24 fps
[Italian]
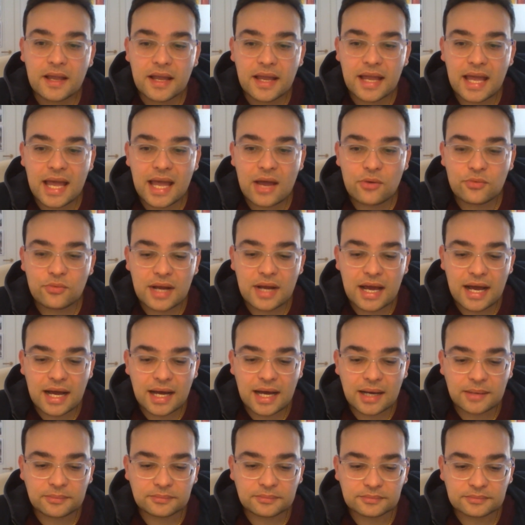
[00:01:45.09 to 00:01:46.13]
È
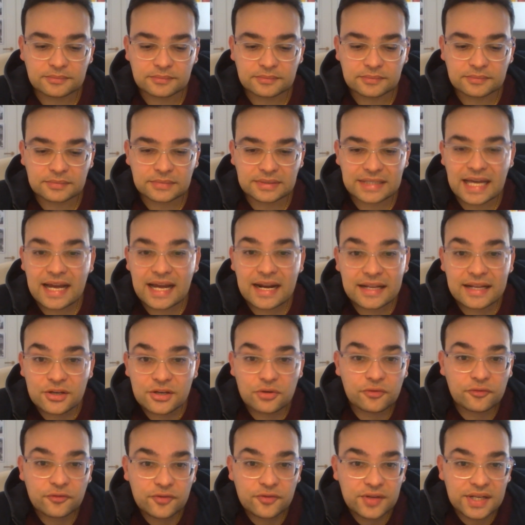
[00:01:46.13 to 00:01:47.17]
una mh, mm, terra di
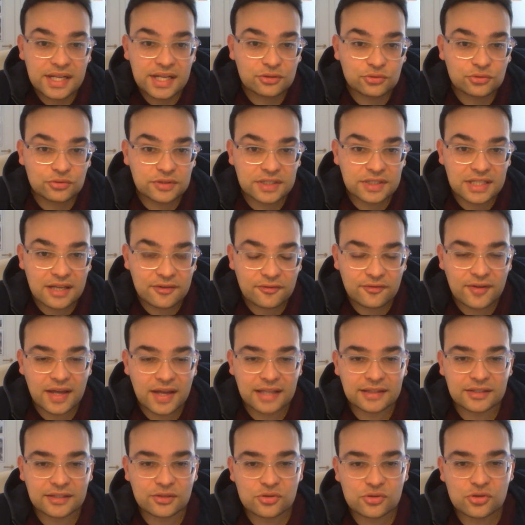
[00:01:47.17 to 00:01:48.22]
confine a tutti gli
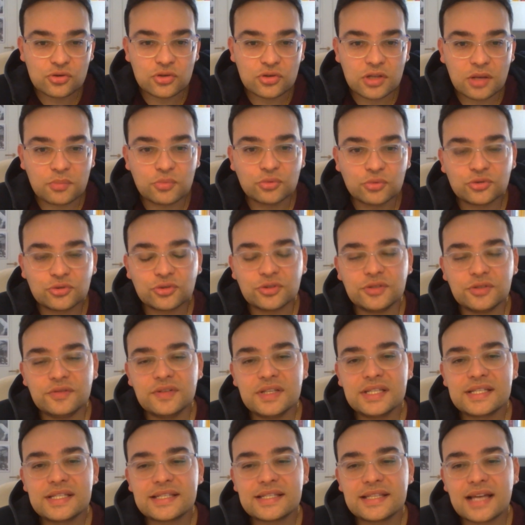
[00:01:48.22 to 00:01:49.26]
effetti, non solo dal punto di
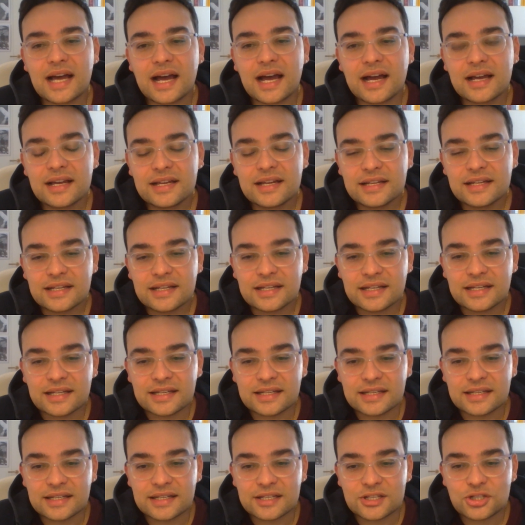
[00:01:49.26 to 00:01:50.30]
vista
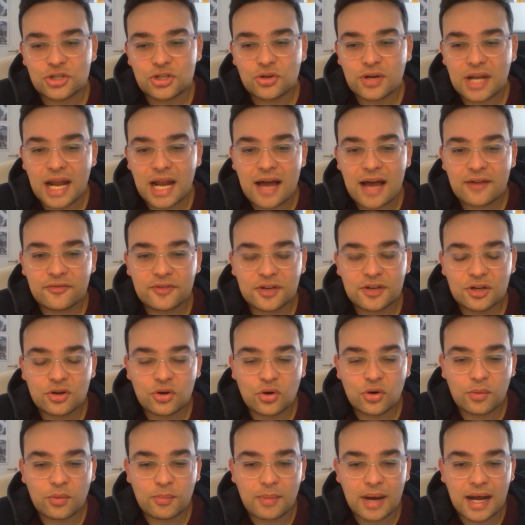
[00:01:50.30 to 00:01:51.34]
eh,
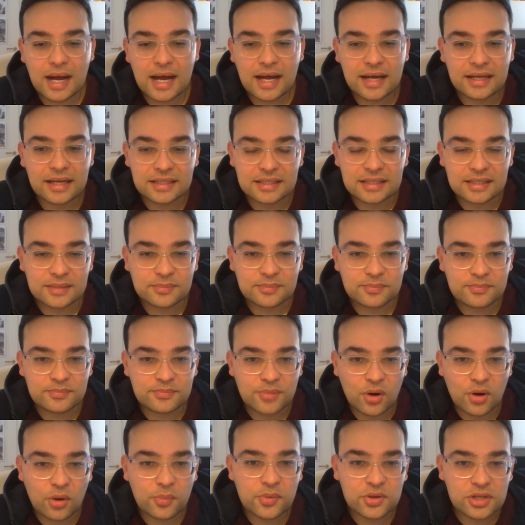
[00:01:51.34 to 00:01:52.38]
geografico, ma
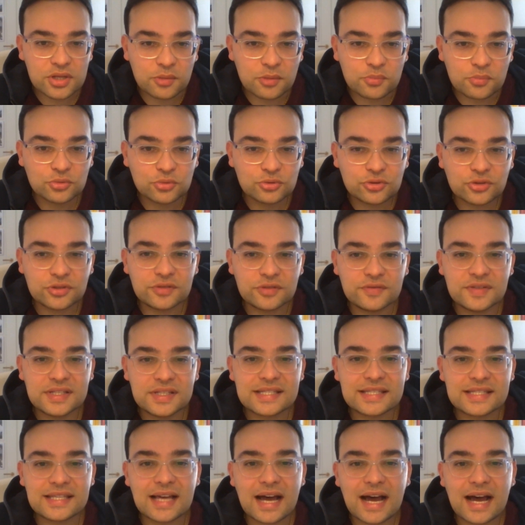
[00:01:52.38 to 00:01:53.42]
proprio dal punto di
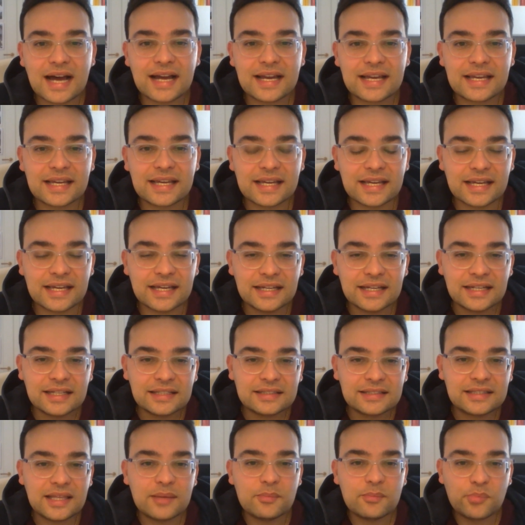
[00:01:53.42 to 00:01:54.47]
vista anche
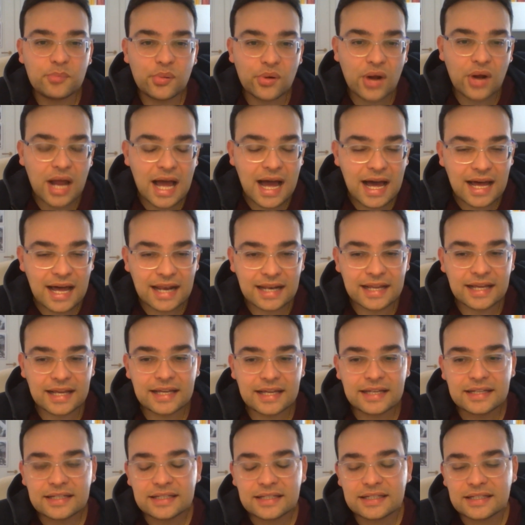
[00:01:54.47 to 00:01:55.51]

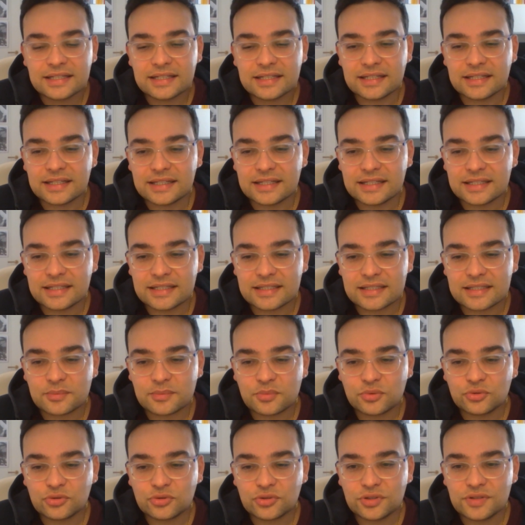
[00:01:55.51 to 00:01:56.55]
temporale, eh, dal
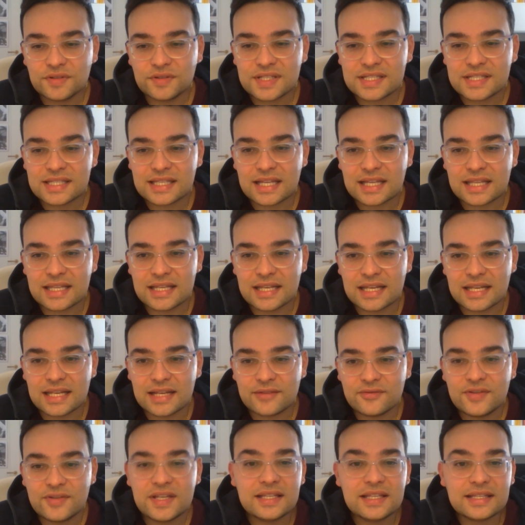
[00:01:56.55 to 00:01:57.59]
punto di vista
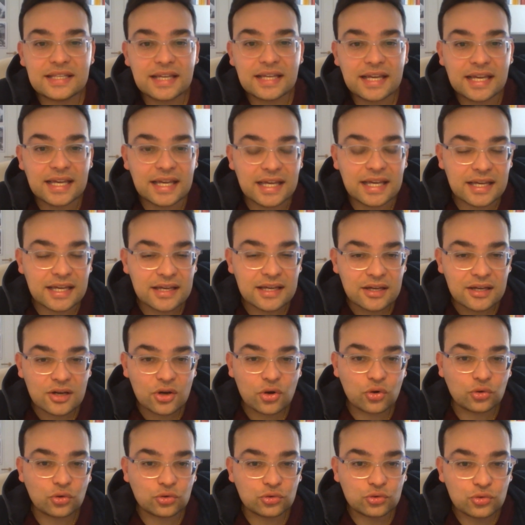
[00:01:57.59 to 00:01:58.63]
delle vite che
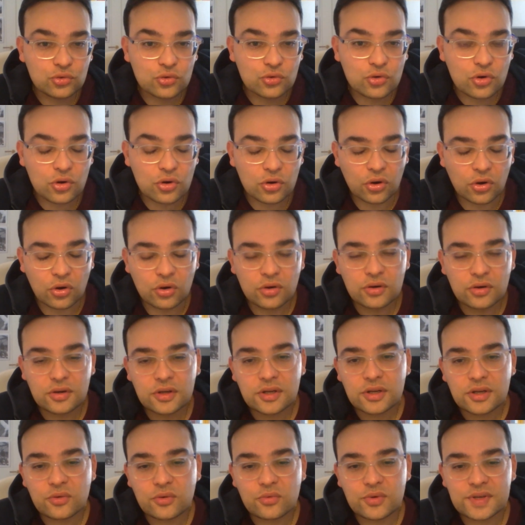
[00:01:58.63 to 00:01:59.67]
conducono
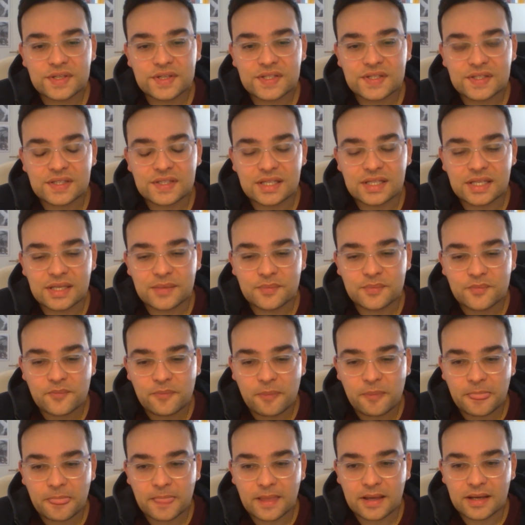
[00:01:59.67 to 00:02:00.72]
questi
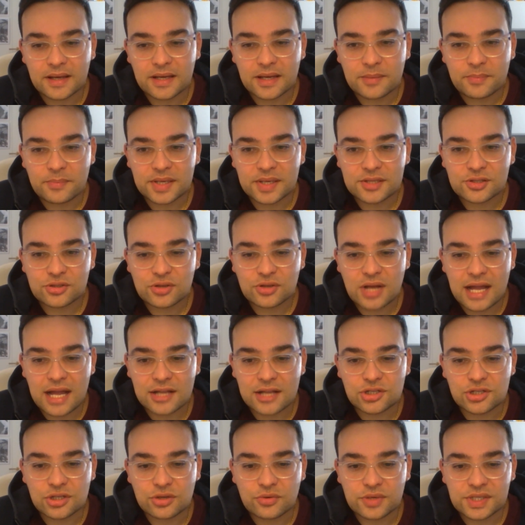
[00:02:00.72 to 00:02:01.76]
eh,
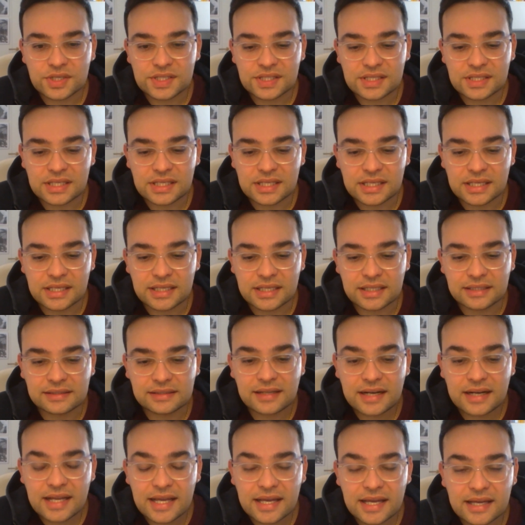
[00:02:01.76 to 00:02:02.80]
personaggi, questi
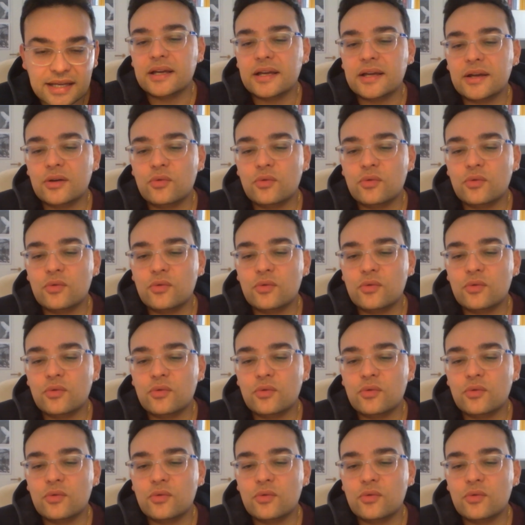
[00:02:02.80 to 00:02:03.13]
tre eh,